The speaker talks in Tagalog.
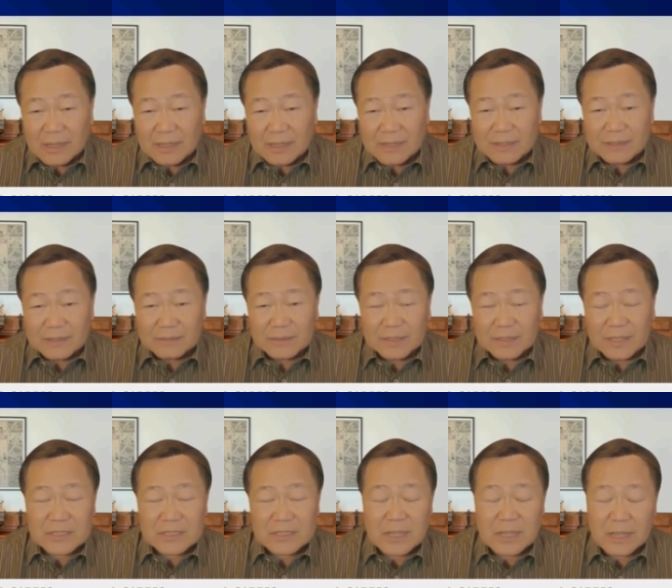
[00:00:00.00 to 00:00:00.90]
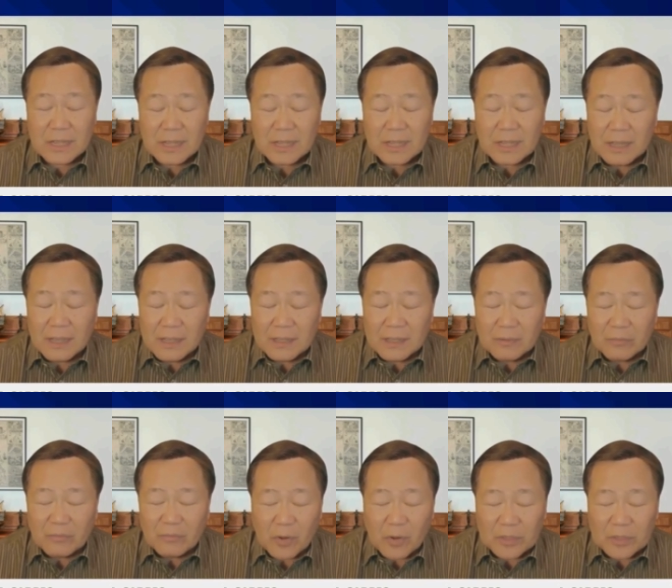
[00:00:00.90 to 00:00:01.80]
That's uh,
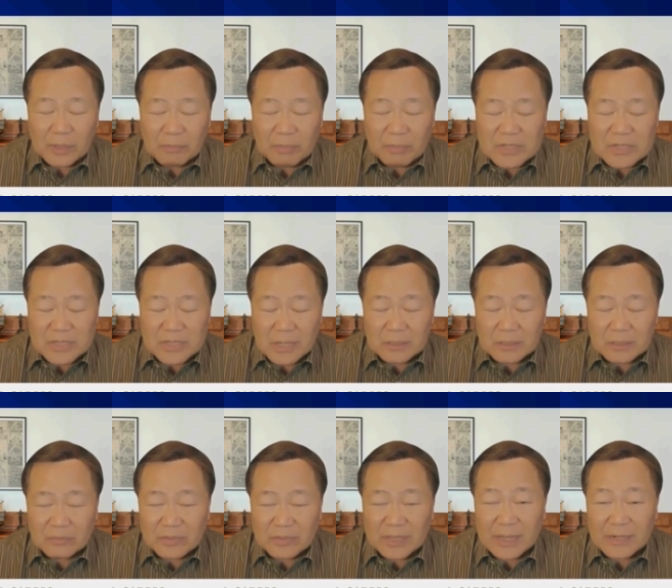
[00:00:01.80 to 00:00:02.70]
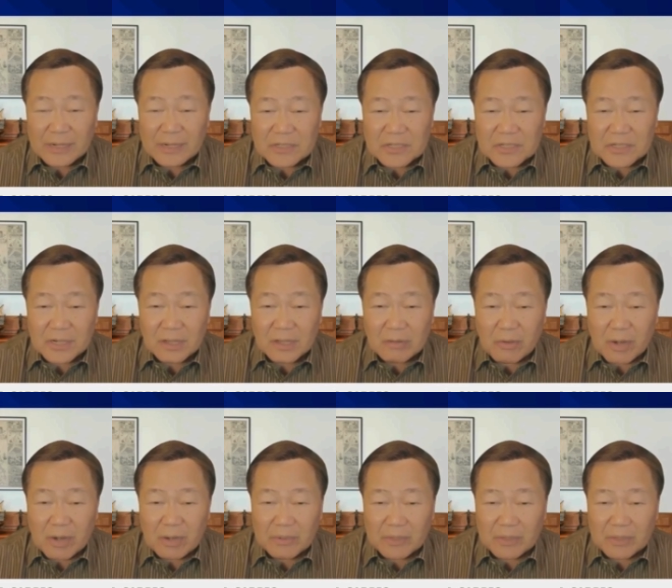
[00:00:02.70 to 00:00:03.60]
40% of the energy requirement
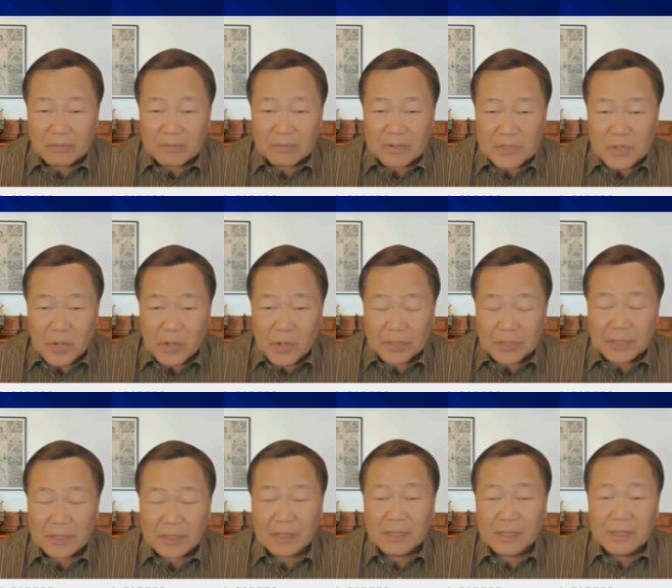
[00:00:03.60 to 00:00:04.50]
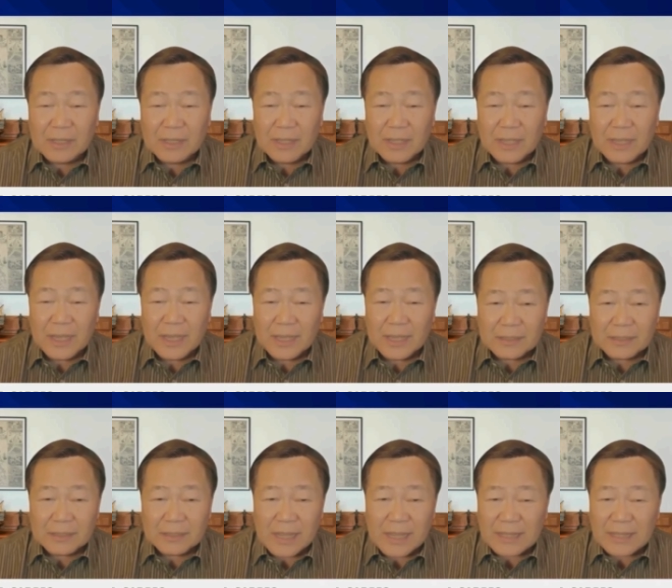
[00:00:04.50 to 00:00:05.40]
of Luzon. Eh,
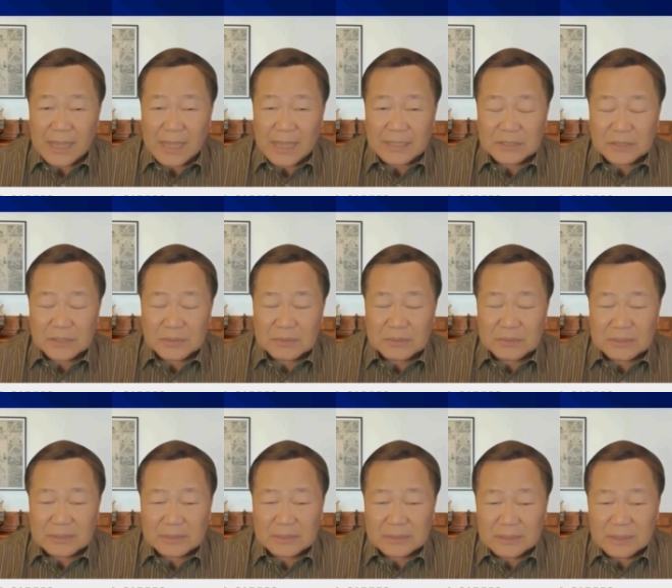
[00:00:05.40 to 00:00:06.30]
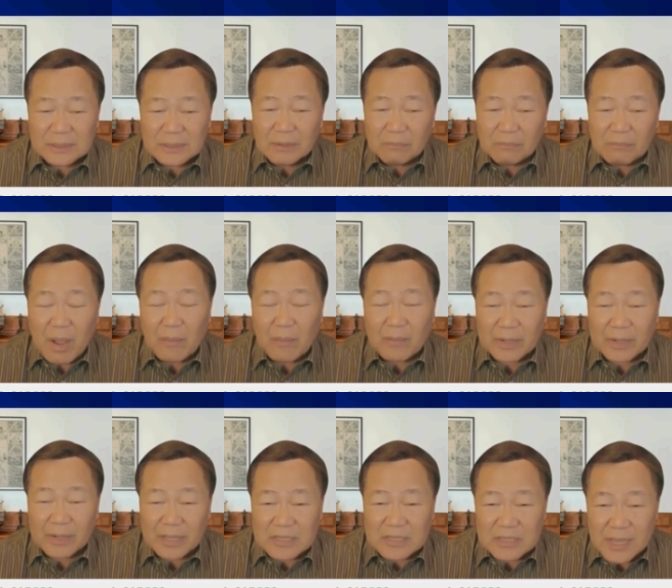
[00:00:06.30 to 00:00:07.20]
tataas yung power rates
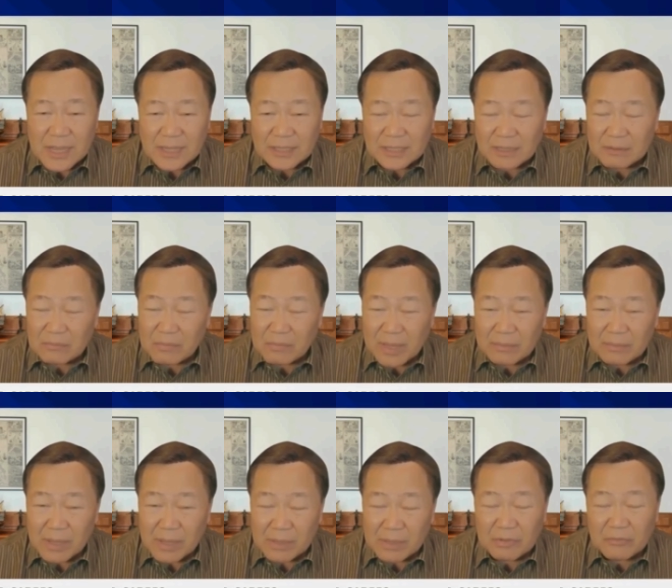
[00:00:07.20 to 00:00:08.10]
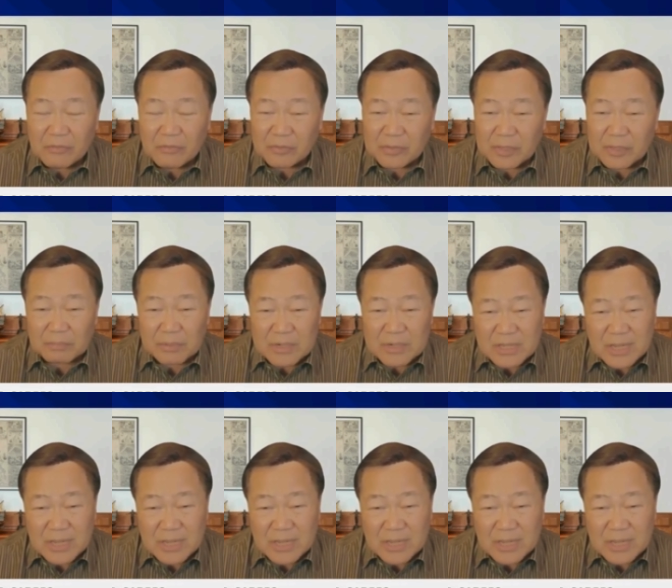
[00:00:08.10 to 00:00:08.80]
natin by maybe 50%.